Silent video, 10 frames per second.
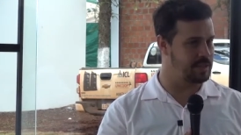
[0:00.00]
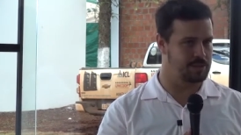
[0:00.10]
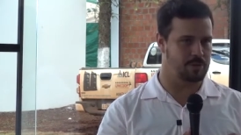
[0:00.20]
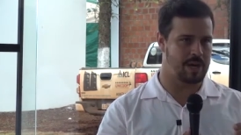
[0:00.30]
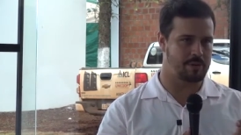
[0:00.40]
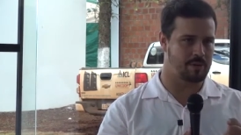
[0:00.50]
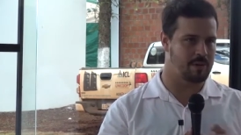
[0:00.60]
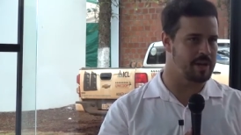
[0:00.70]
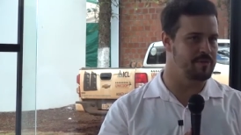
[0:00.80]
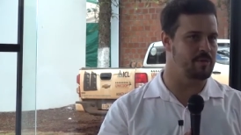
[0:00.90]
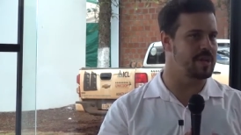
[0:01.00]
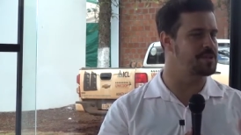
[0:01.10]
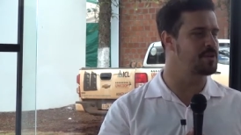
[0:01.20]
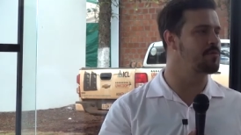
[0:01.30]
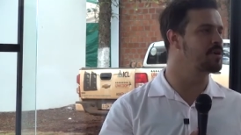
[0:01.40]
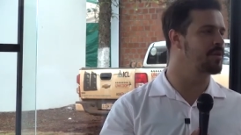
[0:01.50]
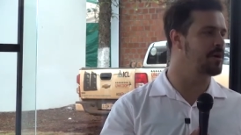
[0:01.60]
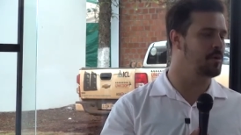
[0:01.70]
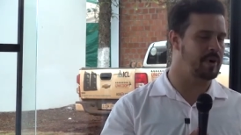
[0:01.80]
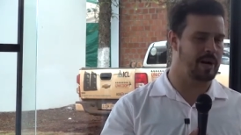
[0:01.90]
tanto o agro a nível Brasil quanto o
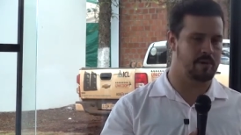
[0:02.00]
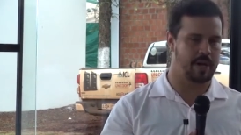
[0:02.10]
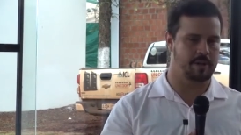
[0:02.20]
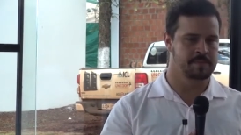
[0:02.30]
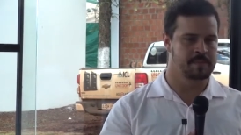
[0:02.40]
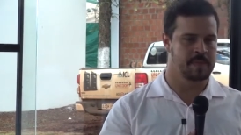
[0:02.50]
agro Paraguai.